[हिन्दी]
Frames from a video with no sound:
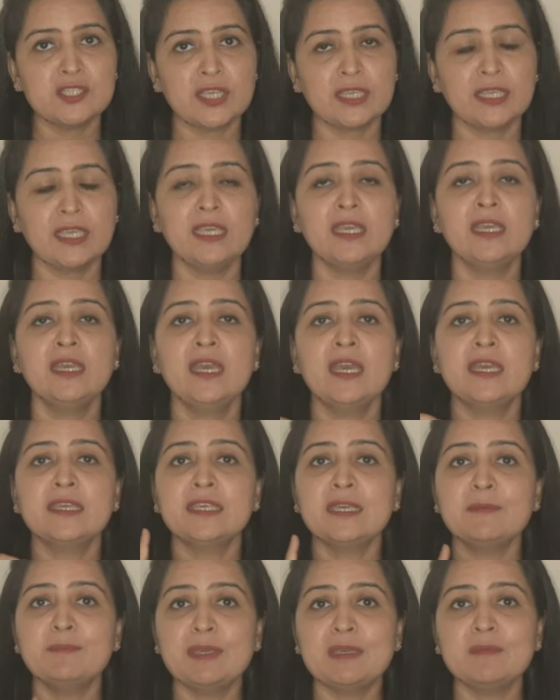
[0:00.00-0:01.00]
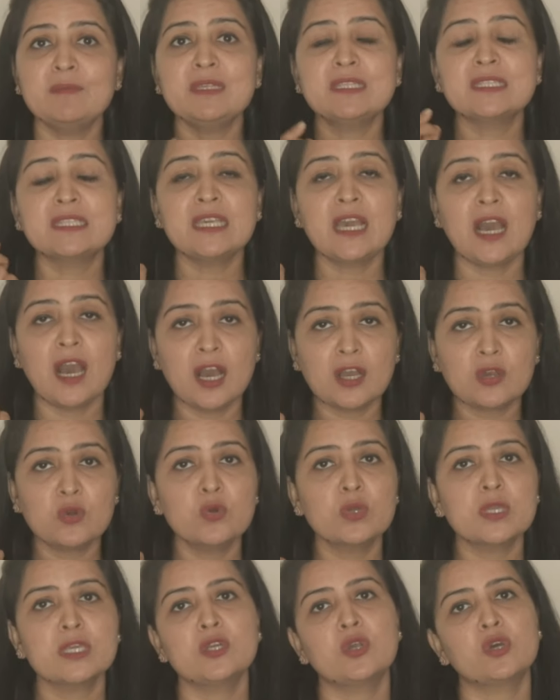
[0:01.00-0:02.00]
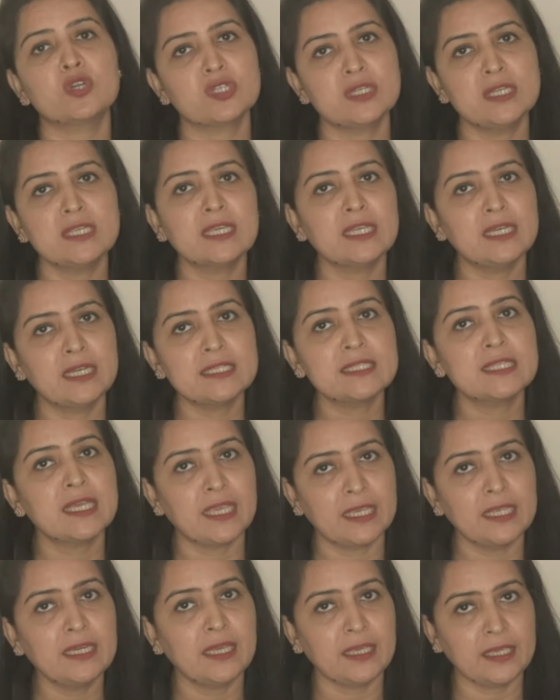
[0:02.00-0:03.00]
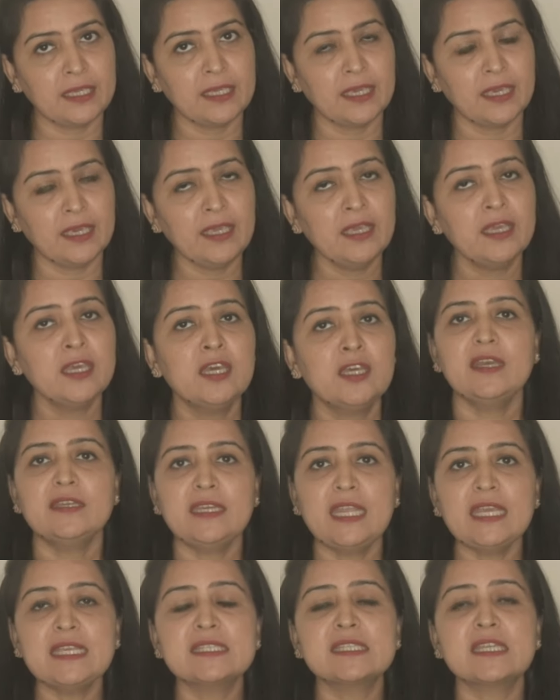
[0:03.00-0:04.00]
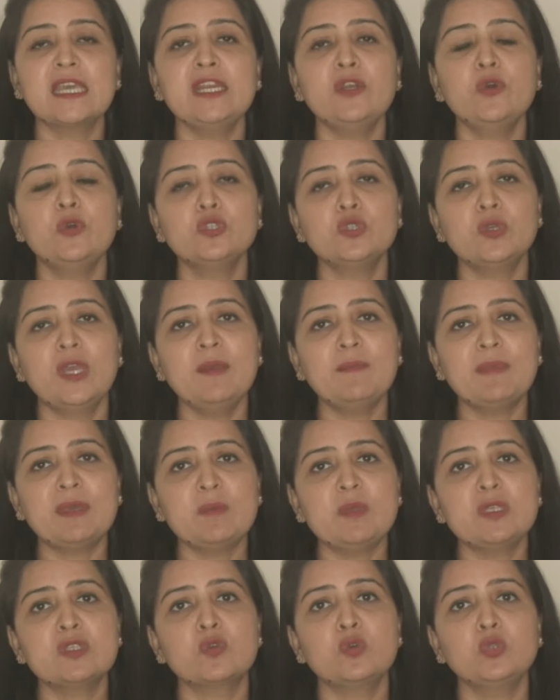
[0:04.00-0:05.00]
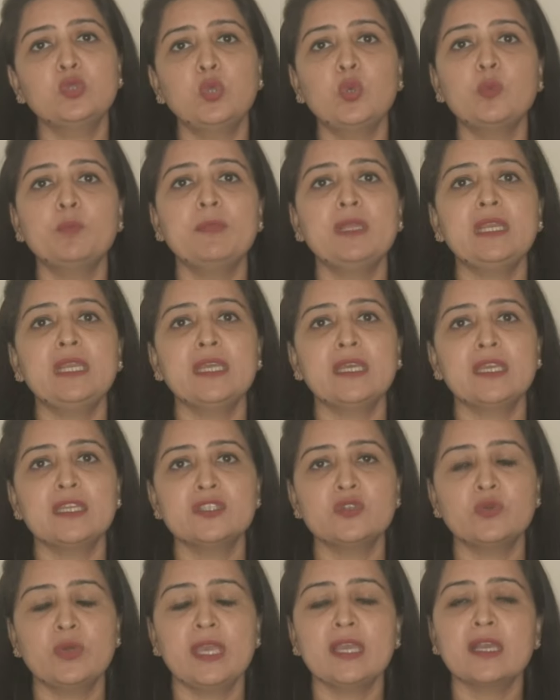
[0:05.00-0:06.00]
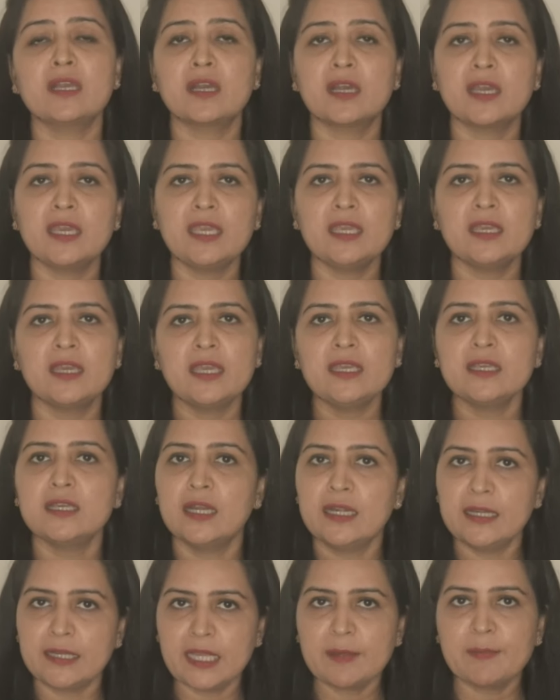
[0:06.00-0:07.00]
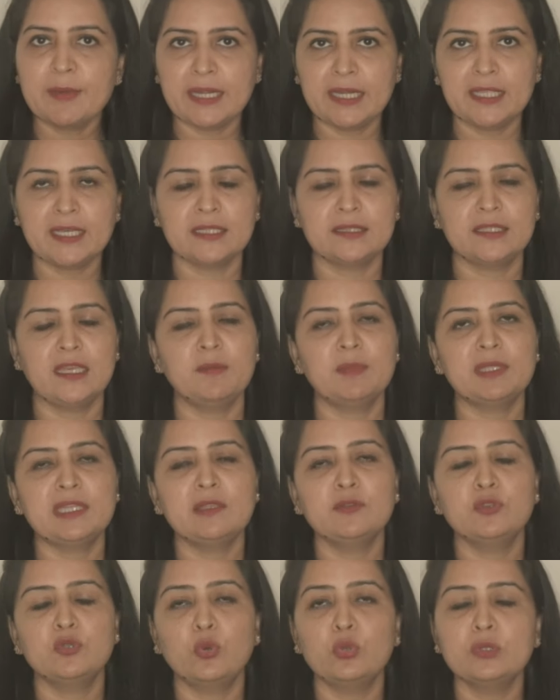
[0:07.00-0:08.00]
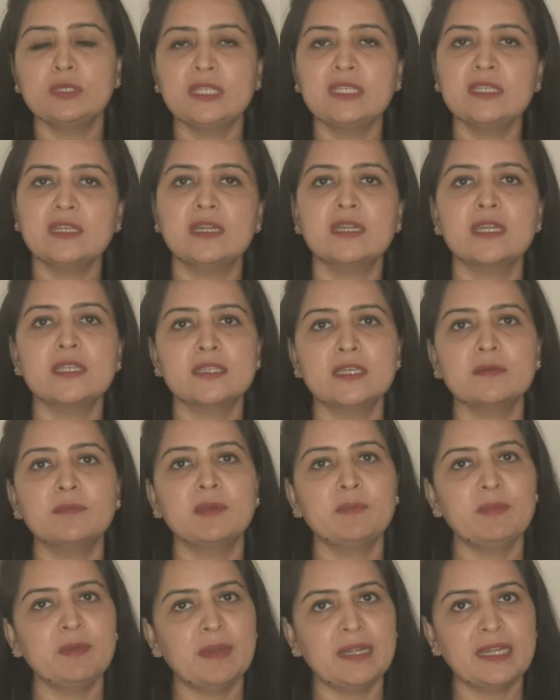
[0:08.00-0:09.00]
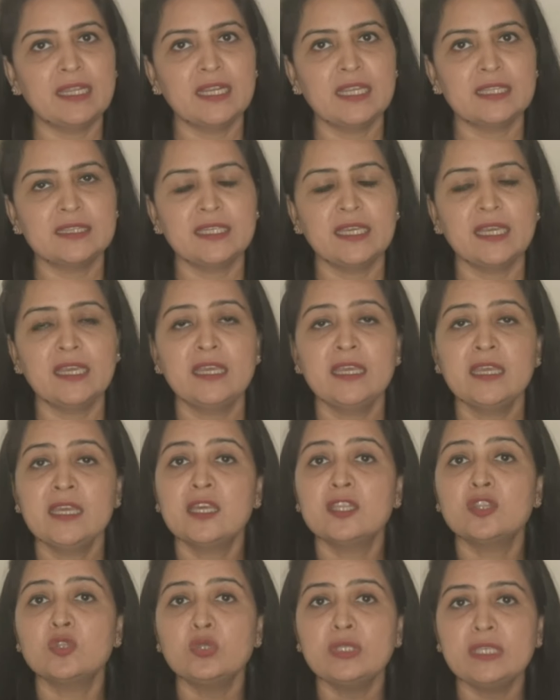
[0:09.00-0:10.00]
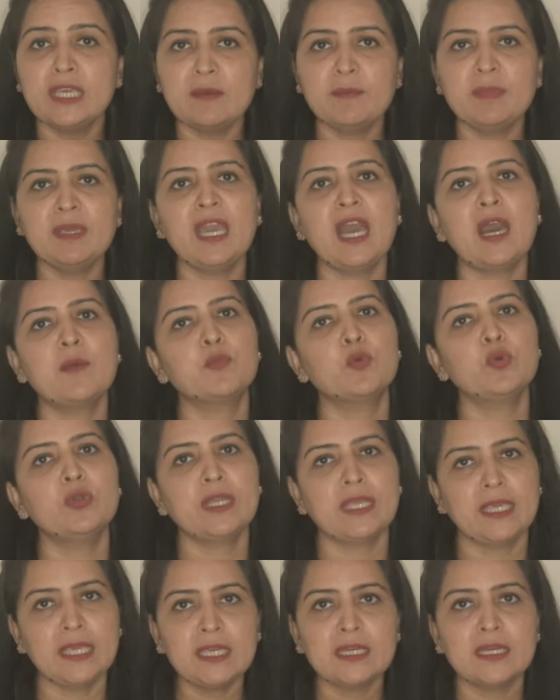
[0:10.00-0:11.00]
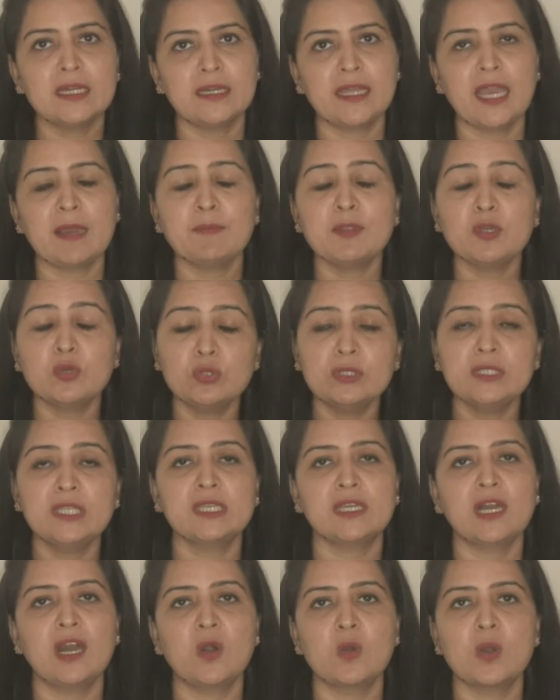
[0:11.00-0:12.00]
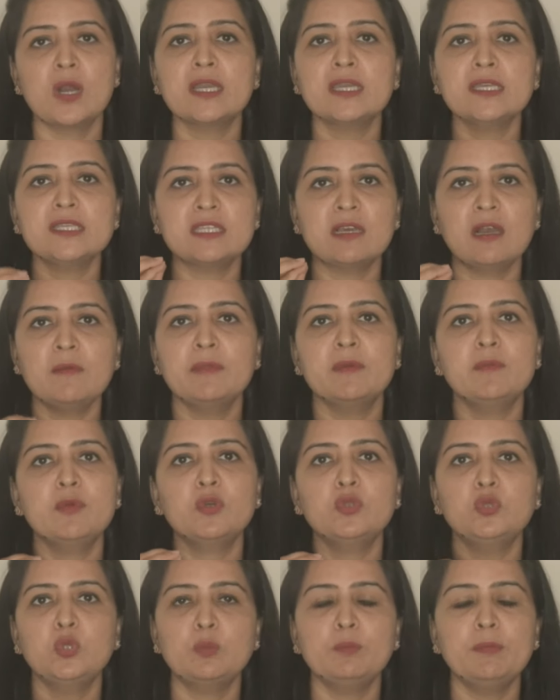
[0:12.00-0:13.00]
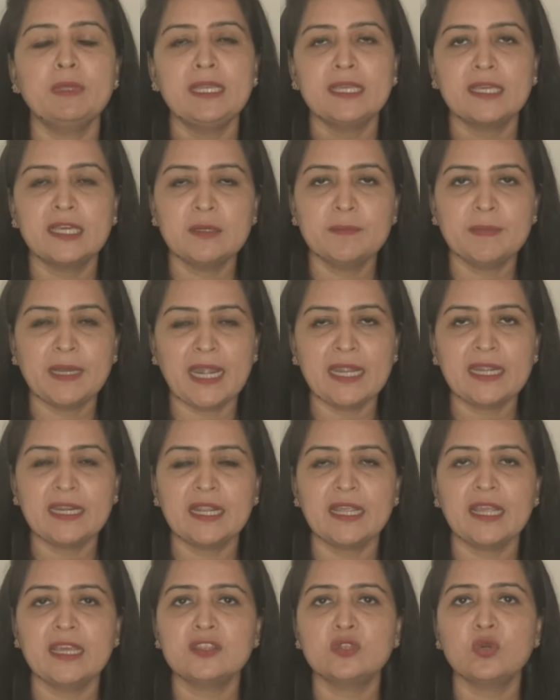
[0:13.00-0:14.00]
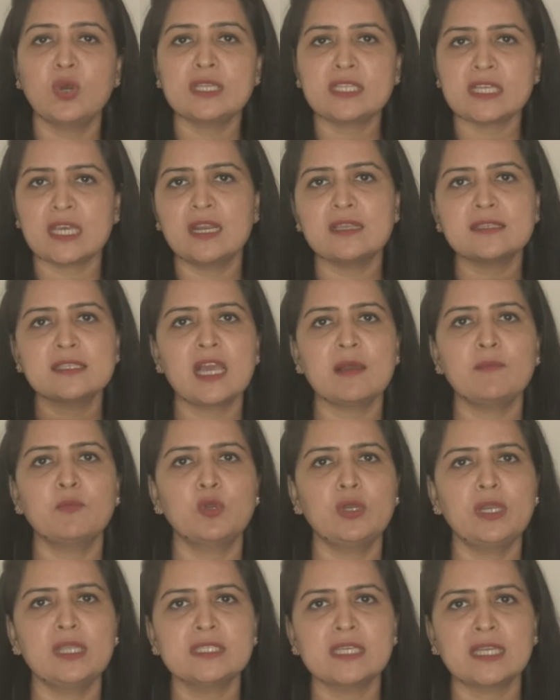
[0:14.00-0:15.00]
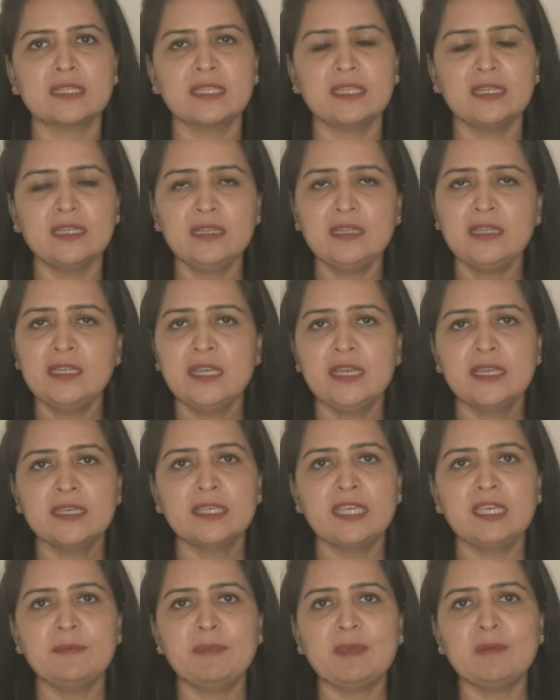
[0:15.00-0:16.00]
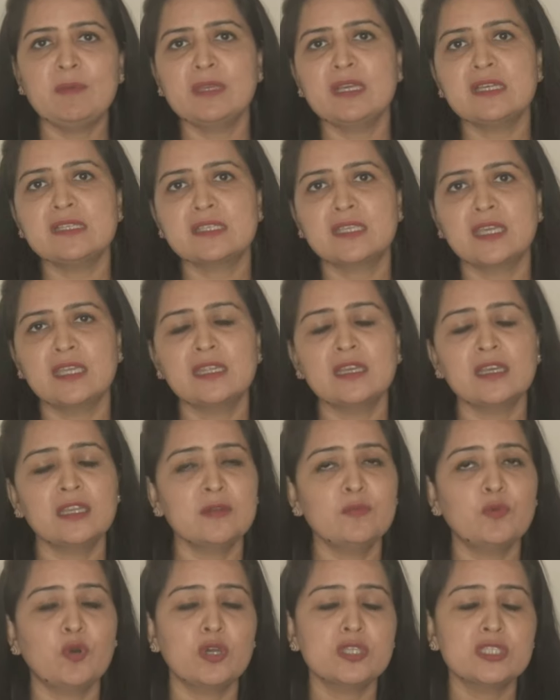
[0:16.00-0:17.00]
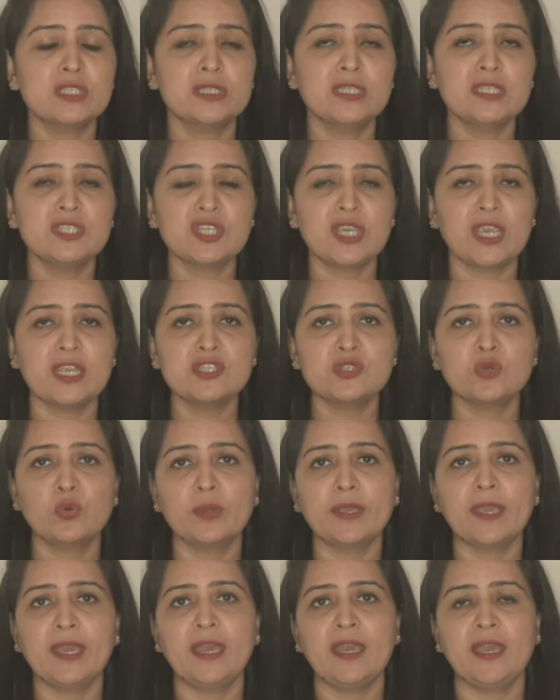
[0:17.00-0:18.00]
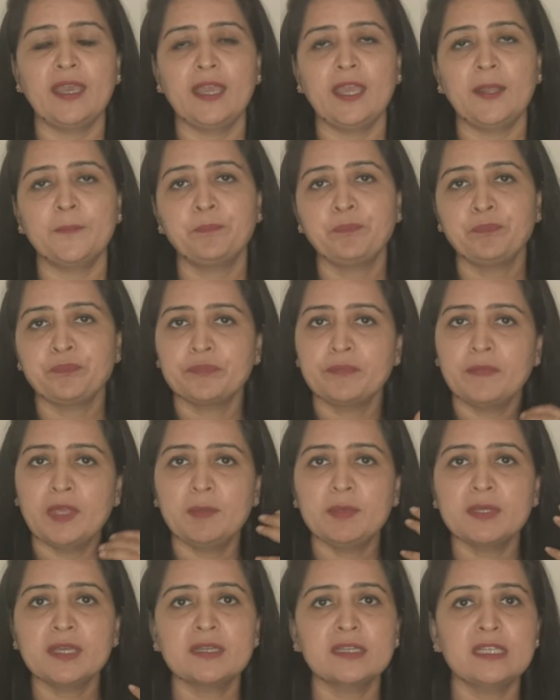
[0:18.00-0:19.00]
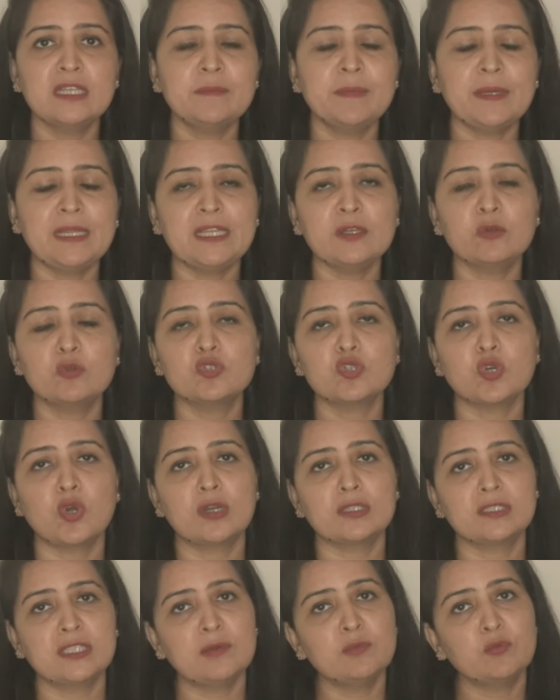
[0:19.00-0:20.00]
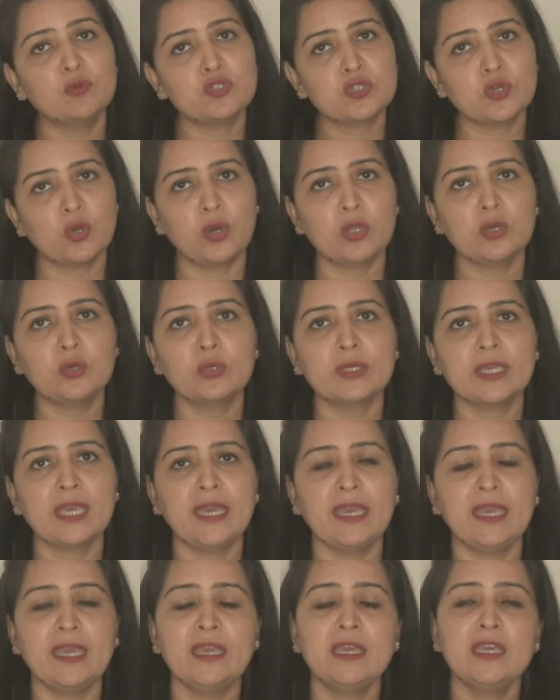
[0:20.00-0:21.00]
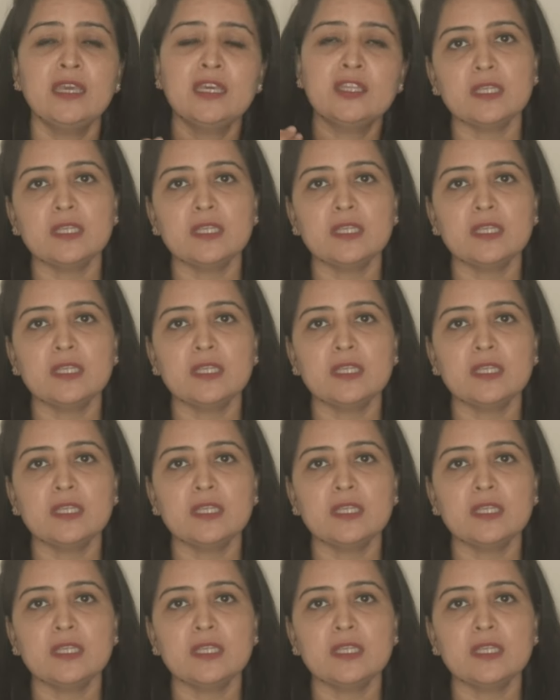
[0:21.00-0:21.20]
चाहिए ये बेबीज़ की आंखों की रोशनी के लिए सही नहीं है नेक्स्ट कई लोग जो है बेबीज़ को धूप में लेके जो है कई कई घंटे बैठे रहते हैं मतलब दो तीन घंटे तक बेबी बैठे रहते हैं तो ये भी आपको नहीं करना है आपने खुद देखा होगा कि जब आप बेबी को धूप में लेकर बैठ रहे हैं तो अचानक से आप बोलने जाते हैं ना कि बेबी का स्किन कलर बहुत जल्दी चेंज हो गया है बेबी का कलर पहले कुछ और था अब कुछ और हो गया है